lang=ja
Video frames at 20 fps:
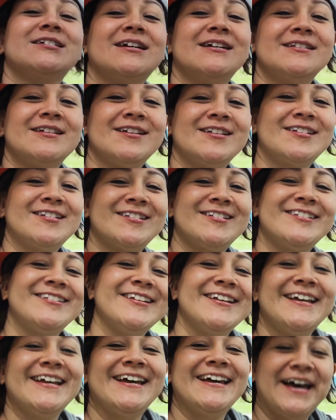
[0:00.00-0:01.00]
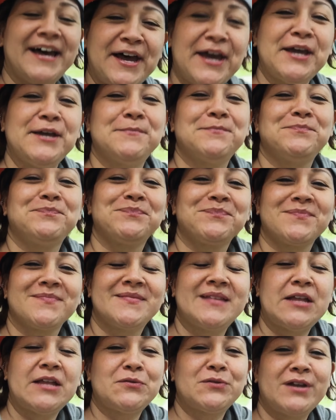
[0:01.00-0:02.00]
かです。はい。
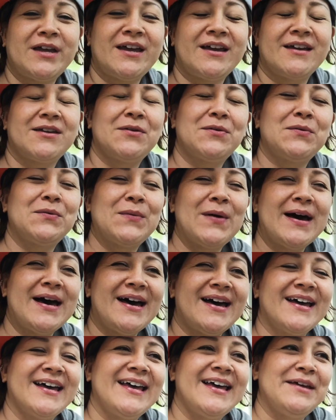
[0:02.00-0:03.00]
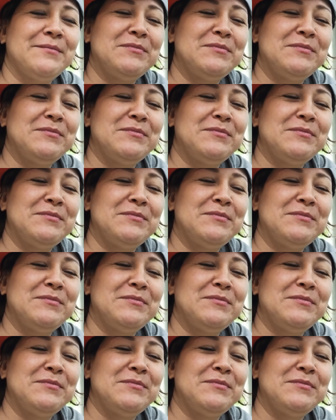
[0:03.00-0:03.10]
なので今日は